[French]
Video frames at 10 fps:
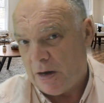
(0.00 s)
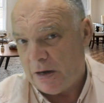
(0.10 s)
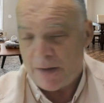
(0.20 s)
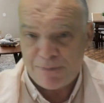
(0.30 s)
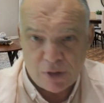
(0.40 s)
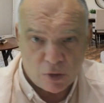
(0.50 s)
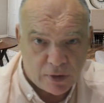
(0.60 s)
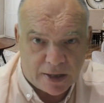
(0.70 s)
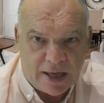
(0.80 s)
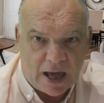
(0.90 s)

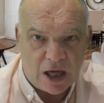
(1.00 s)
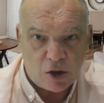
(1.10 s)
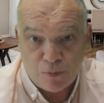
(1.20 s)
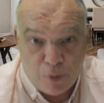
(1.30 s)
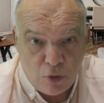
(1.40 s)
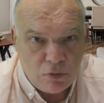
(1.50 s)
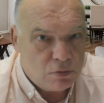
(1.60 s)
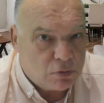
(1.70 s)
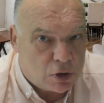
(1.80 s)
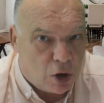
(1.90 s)
L'absence d'un garage peut,
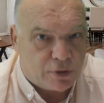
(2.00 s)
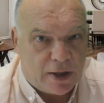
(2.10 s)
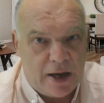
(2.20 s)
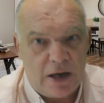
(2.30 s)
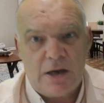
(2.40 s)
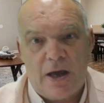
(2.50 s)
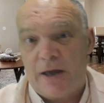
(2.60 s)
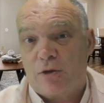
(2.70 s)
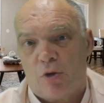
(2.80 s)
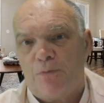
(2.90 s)
quant à elle,
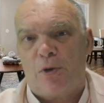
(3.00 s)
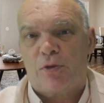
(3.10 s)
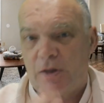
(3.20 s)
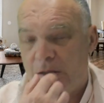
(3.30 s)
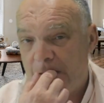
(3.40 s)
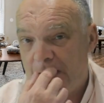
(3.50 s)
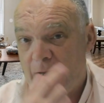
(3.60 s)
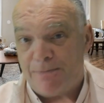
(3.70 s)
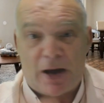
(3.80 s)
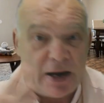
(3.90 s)
être compensée
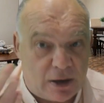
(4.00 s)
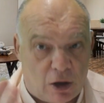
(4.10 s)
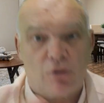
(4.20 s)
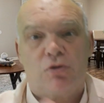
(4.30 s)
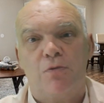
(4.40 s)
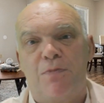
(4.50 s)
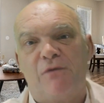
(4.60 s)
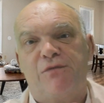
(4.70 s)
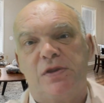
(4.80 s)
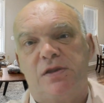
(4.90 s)
par la grande
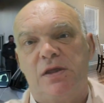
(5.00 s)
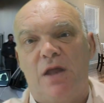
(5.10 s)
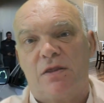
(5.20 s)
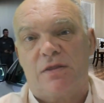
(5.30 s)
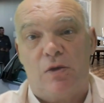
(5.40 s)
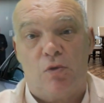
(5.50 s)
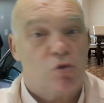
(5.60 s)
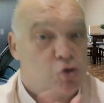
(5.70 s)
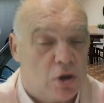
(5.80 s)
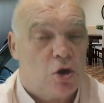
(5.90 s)
superficie d'un salon.
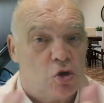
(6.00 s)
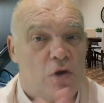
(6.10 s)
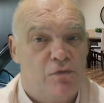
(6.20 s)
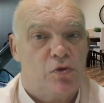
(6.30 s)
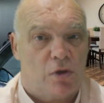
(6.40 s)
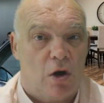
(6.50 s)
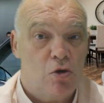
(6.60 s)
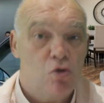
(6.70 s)
J'ai déjà vu ça.